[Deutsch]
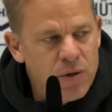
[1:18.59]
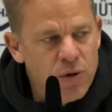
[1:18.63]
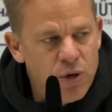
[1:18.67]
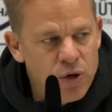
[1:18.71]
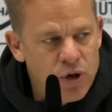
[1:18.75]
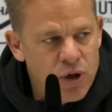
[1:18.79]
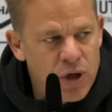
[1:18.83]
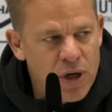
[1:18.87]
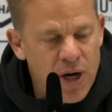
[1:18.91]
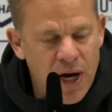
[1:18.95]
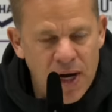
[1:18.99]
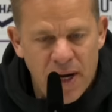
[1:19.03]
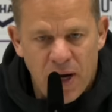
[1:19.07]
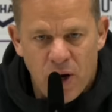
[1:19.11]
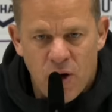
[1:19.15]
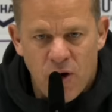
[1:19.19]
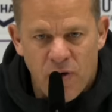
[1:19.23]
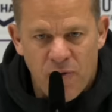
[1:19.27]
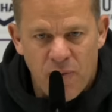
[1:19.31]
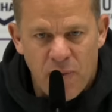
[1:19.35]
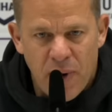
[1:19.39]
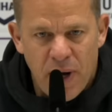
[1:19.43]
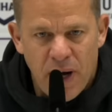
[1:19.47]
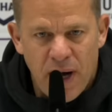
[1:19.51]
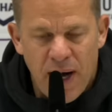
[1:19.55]
Kutsche kann den
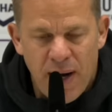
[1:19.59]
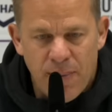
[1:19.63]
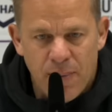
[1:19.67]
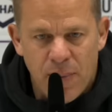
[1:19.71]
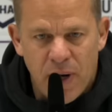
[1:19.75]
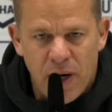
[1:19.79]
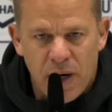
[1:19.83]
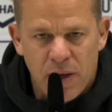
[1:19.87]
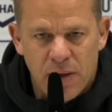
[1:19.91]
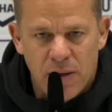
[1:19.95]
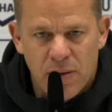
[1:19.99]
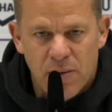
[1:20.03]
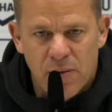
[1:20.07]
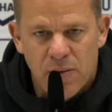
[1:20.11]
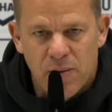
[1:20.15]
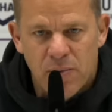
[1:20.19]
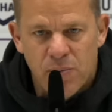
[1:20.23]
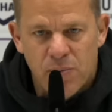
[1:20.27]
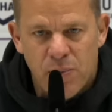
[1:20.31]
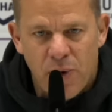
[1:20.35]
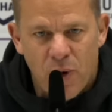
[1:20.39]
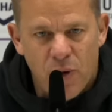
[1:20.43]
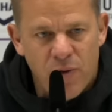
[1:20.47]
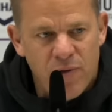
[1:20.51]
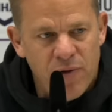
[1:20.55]
Kopfball
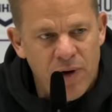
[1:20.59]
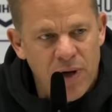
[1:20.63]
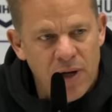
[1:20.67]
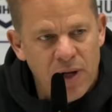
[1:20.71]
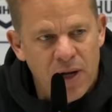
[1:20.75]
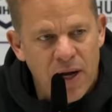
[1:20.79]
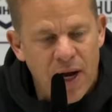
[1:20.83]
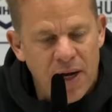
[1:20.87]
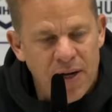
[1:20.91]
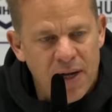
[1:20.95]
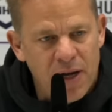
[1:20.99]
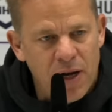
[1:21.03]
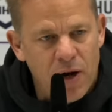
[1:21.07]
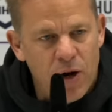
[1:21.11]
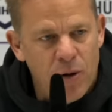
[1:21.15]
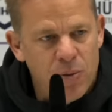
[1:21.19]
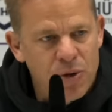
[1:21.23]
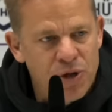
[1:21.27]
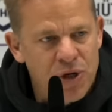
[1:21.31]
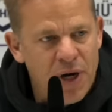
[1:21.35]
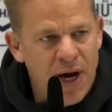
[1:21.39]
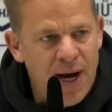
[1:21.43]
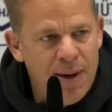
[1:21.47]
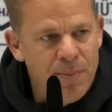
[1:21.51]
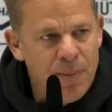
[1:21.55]
reinmachen, Paul Will kann ihn, glaube
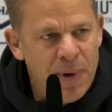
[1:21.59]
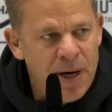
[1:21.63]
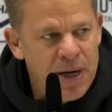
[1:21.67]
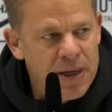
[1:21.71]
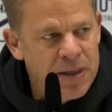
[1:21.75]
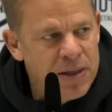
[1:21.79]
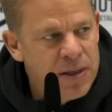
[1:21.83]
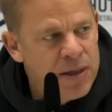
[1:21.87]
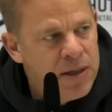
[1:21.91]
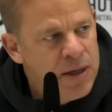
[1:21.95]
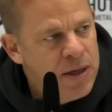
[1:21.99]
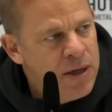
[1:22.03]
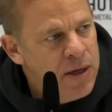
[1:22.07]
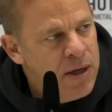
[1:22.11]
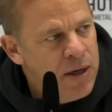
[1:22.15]
ich, reinmachen